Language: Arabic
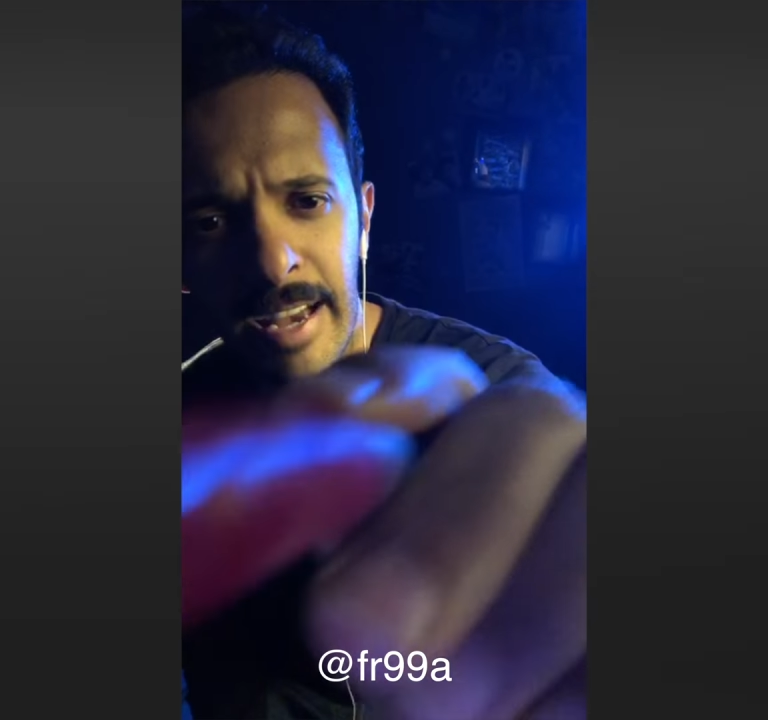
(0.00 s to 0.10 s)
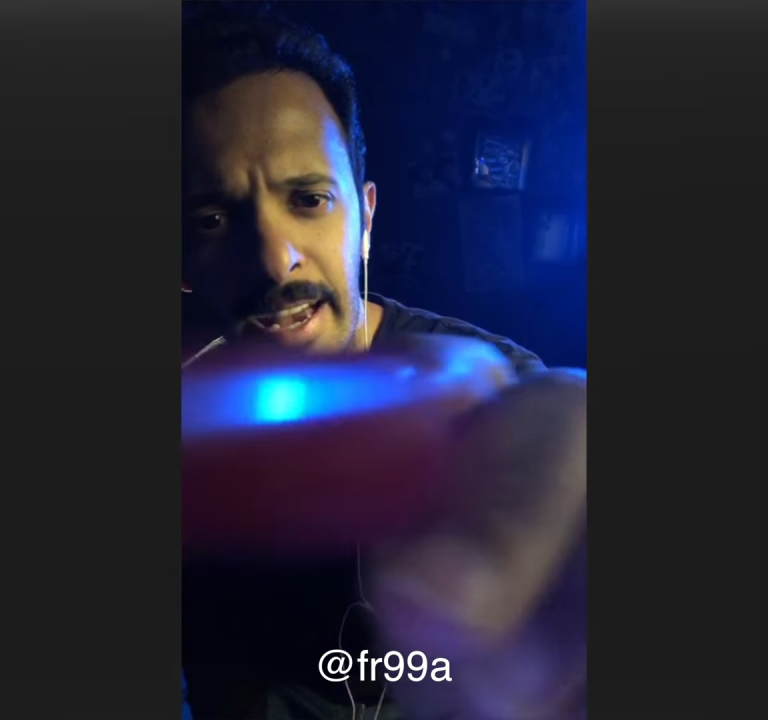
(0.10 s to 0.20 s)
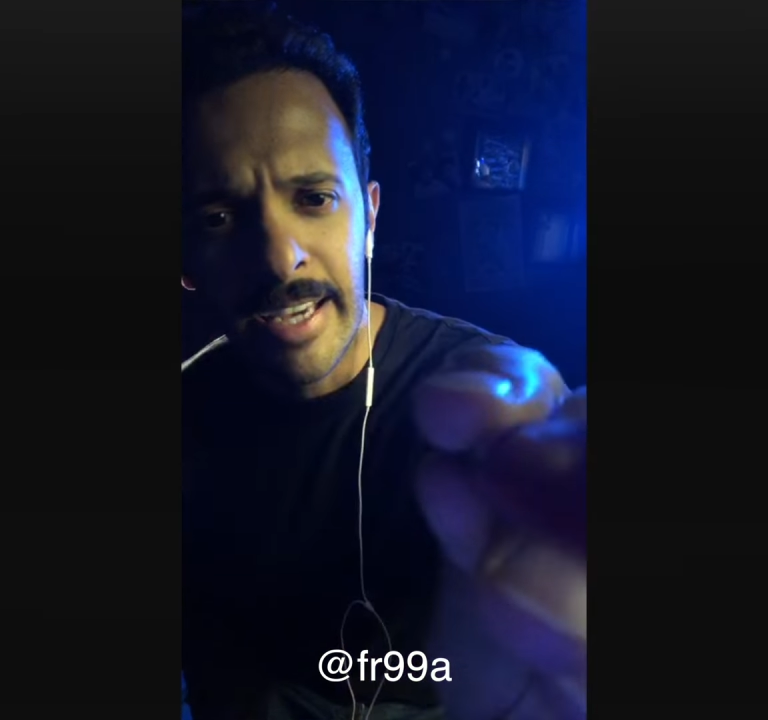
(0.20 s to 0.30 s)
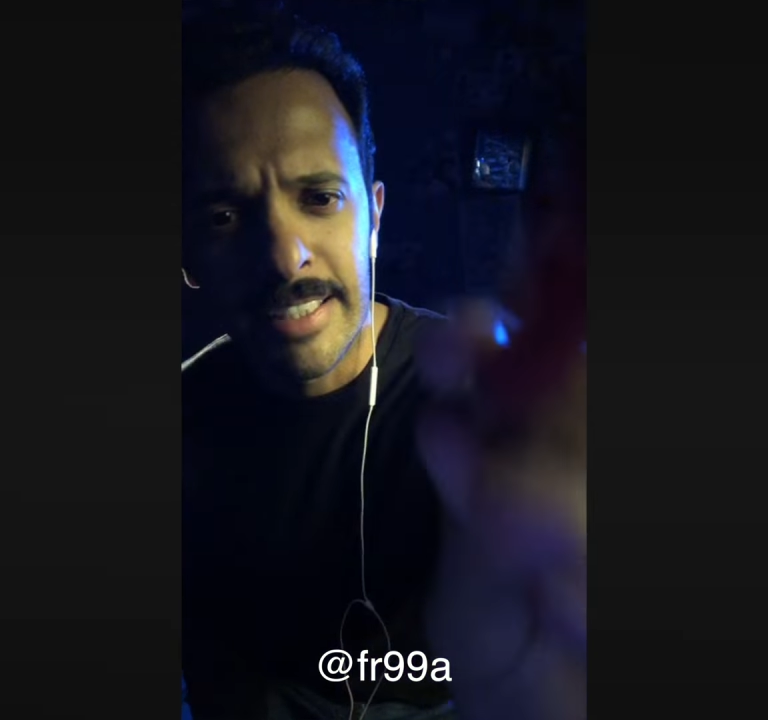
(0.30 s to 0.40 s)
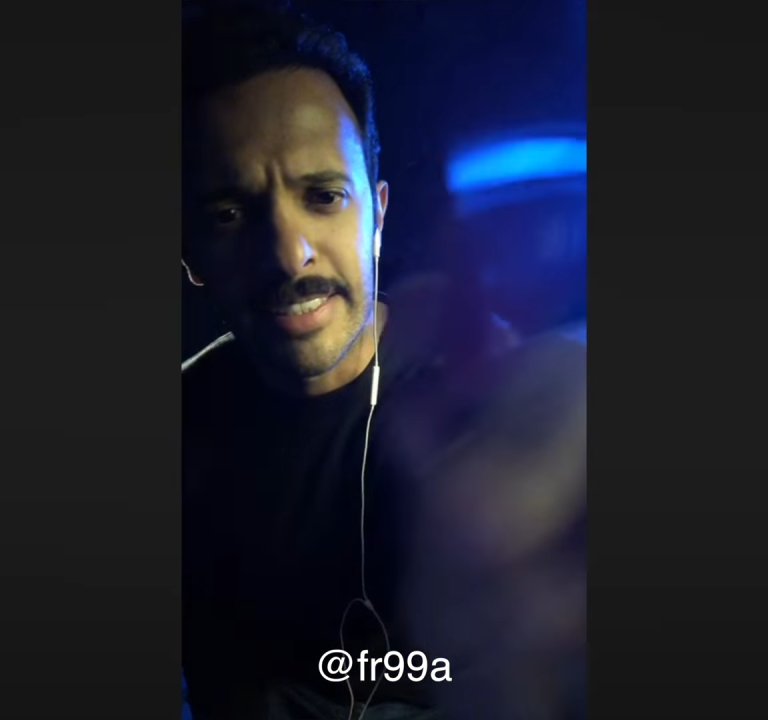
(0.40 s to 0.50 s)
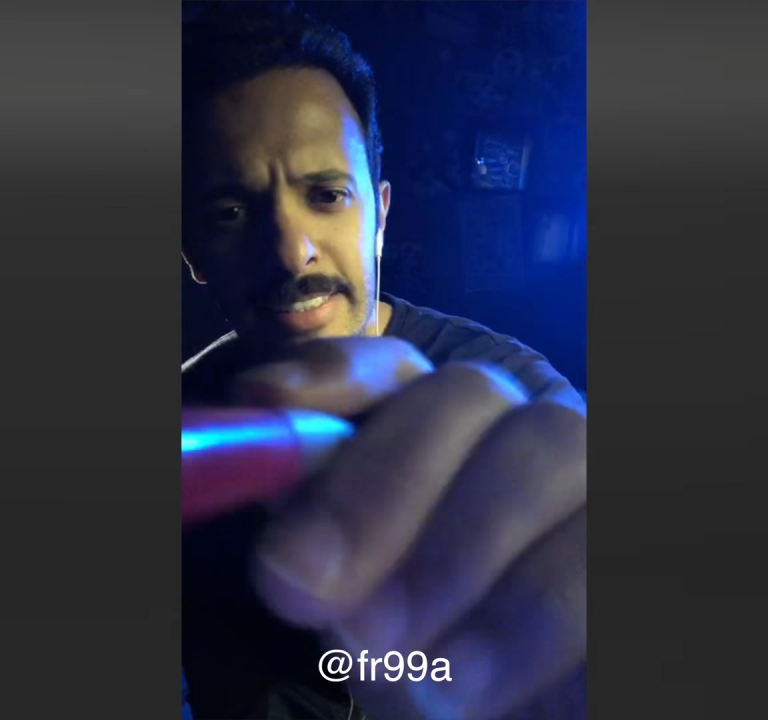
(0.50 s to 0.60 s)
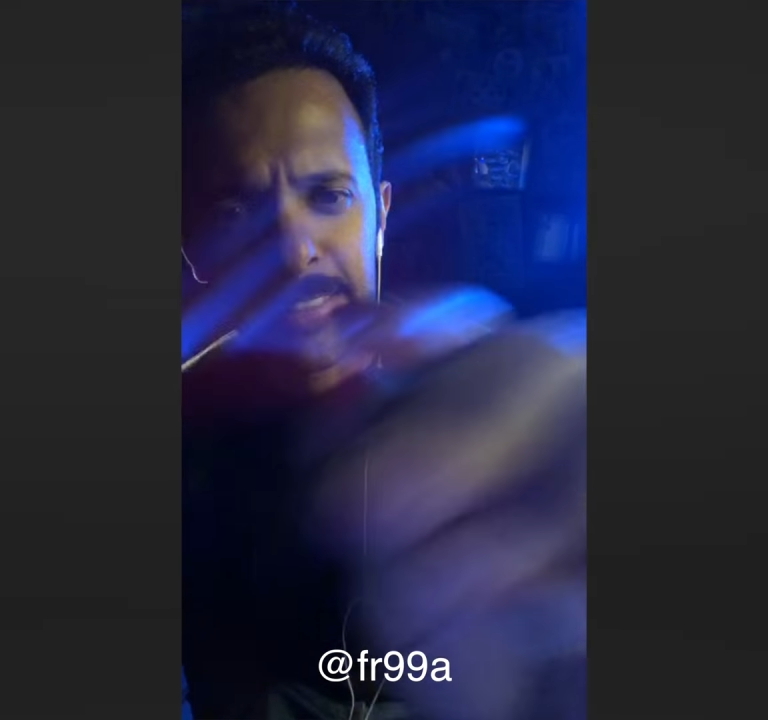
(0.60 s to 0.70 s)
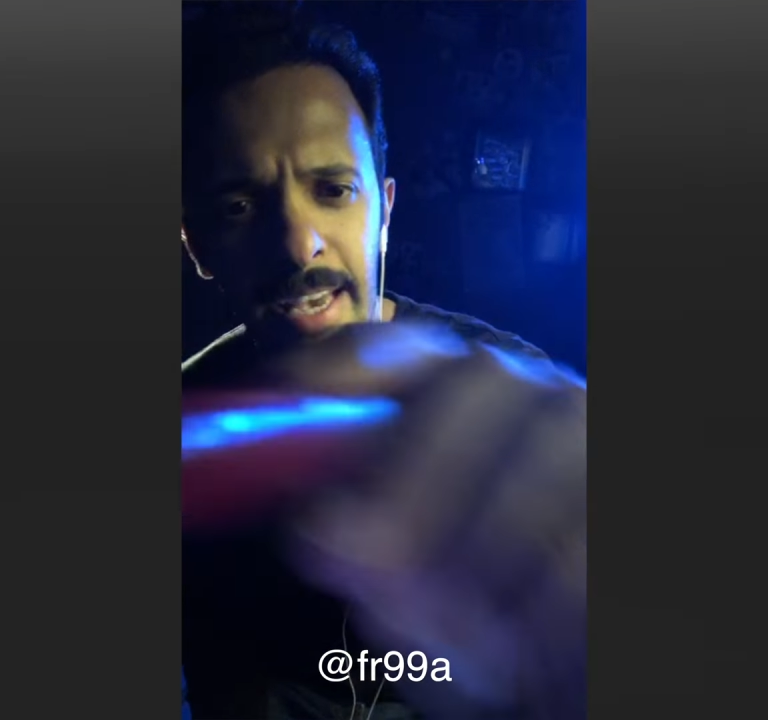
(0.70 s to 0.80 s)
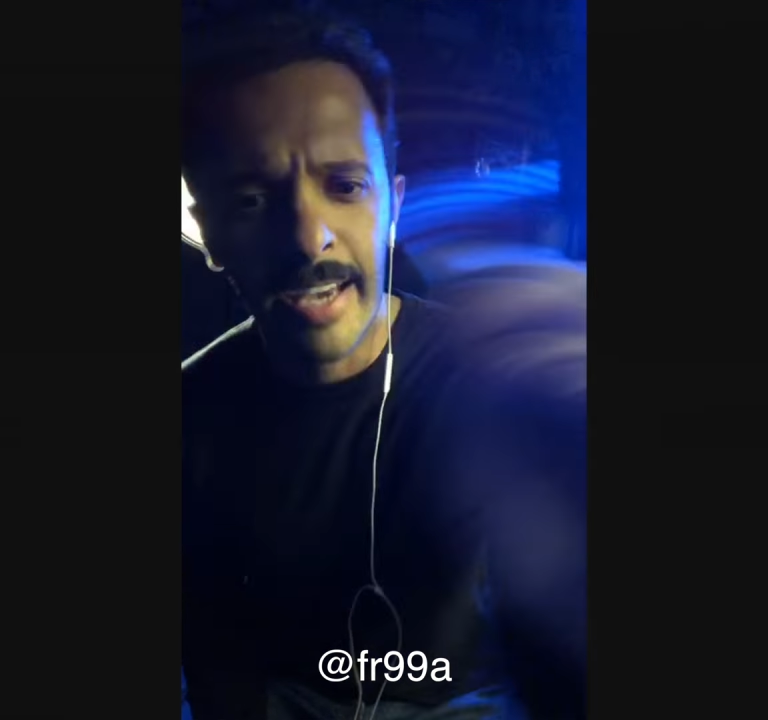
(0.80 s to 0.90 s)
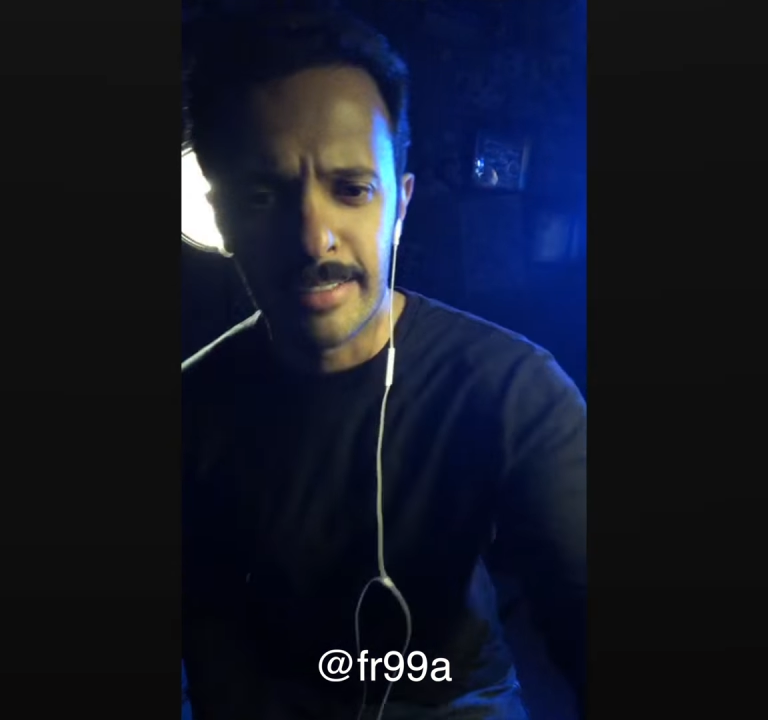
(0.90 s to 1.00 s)
اكس
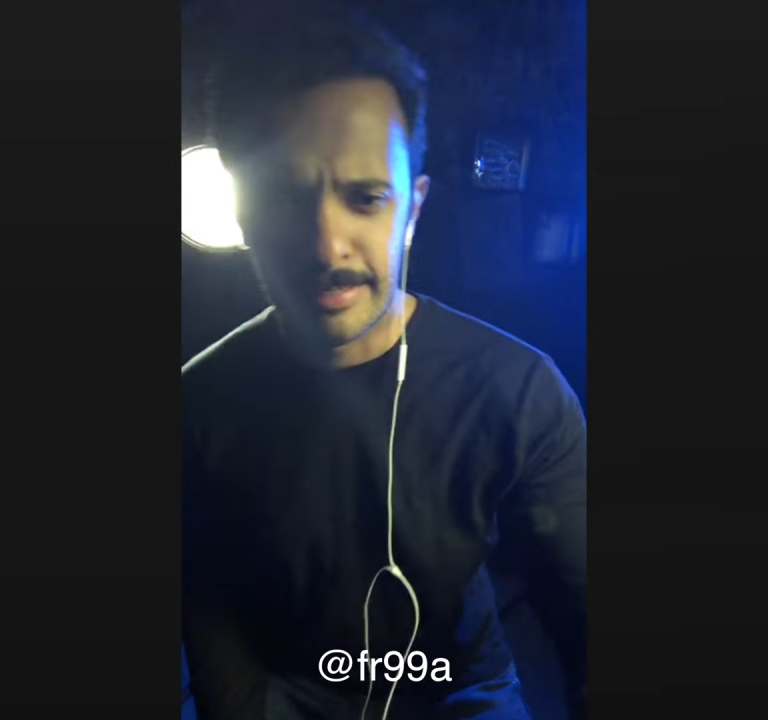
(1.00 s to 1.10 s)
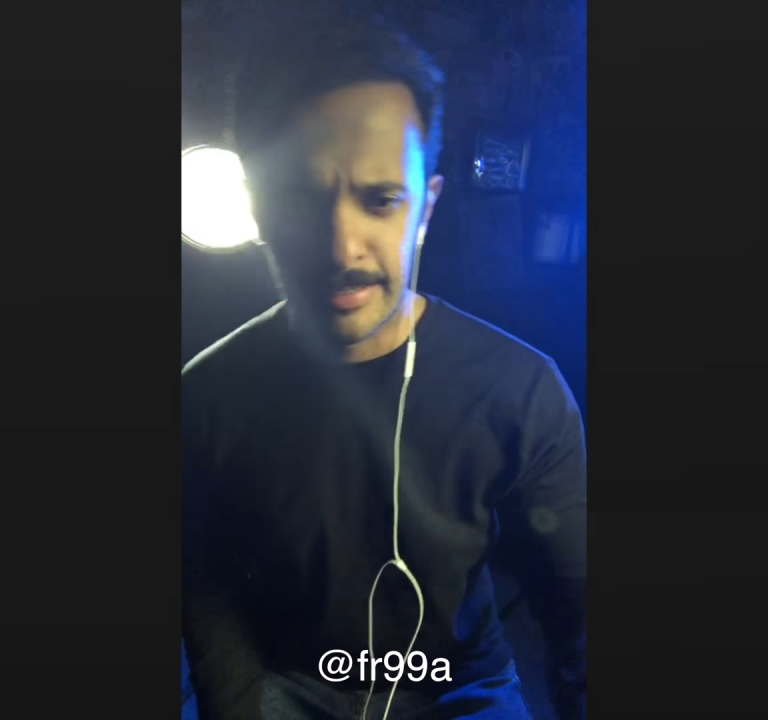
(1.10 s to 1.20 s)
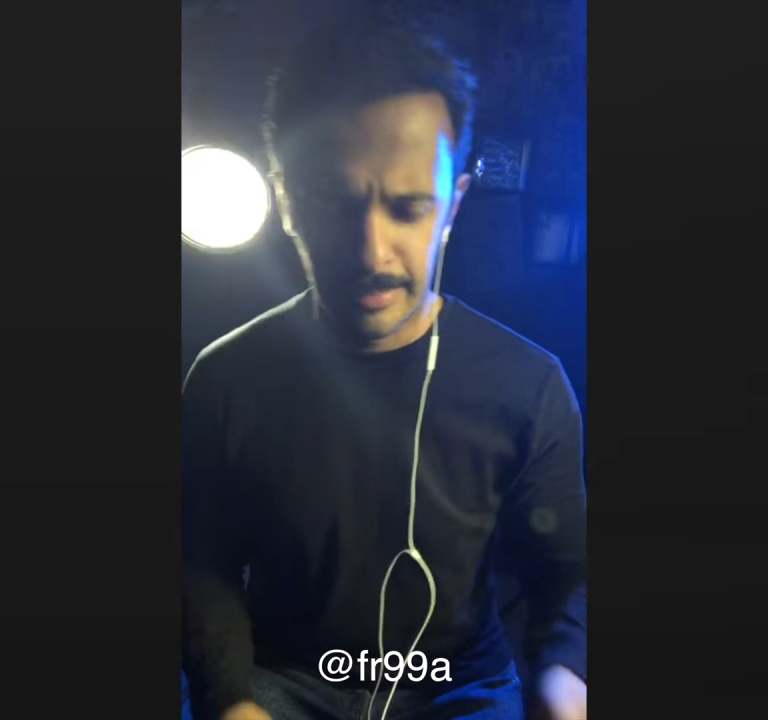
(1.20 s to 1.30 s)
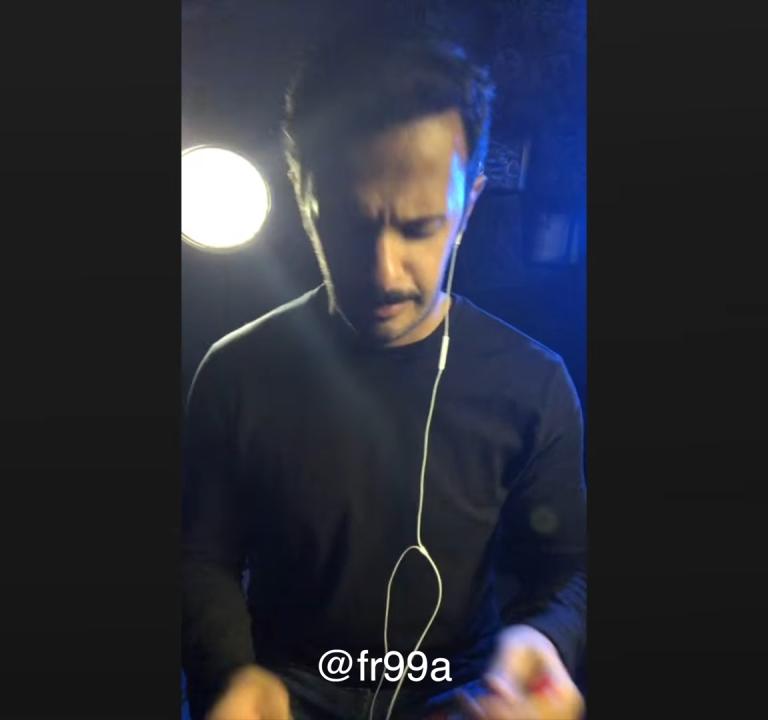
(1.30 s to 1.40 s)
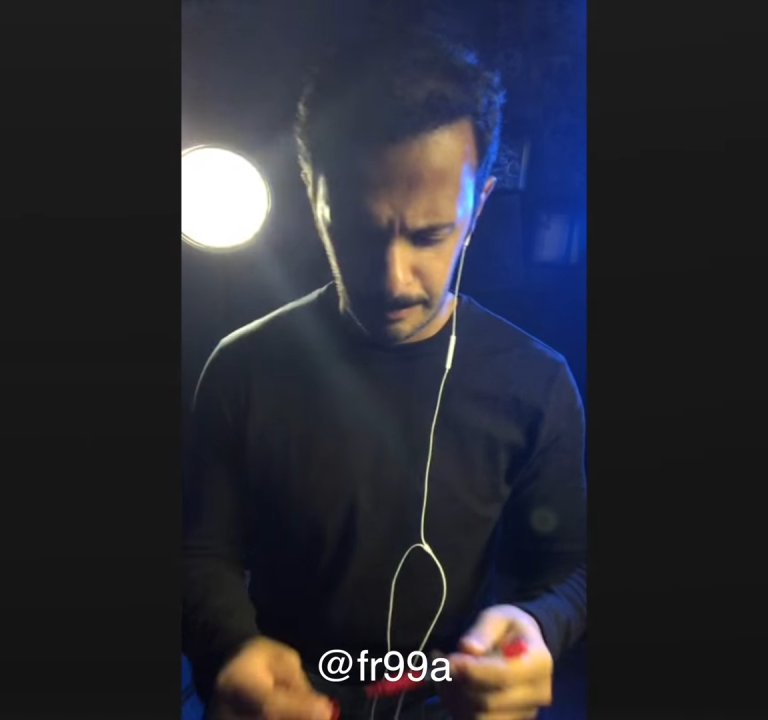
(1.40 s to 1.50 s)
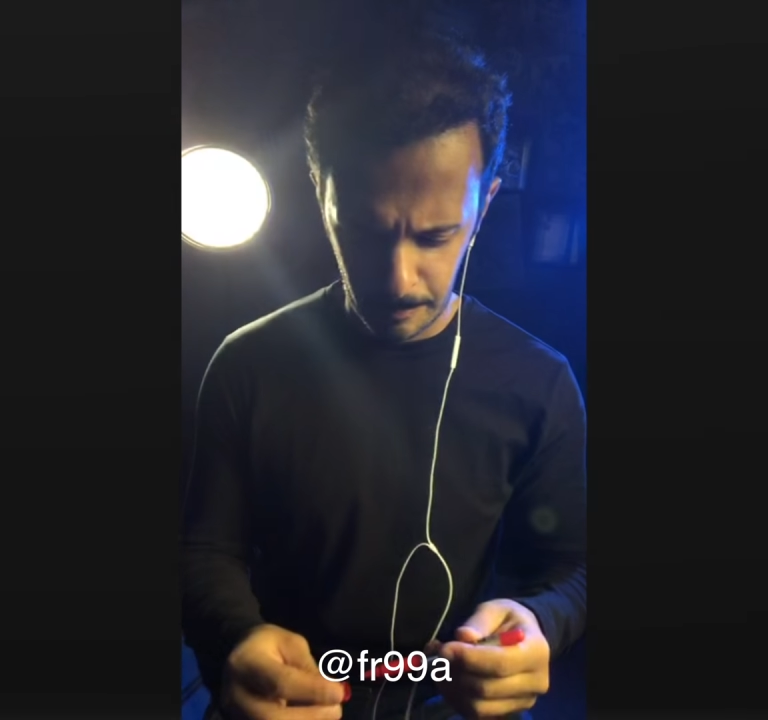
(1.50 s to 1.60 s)
اكس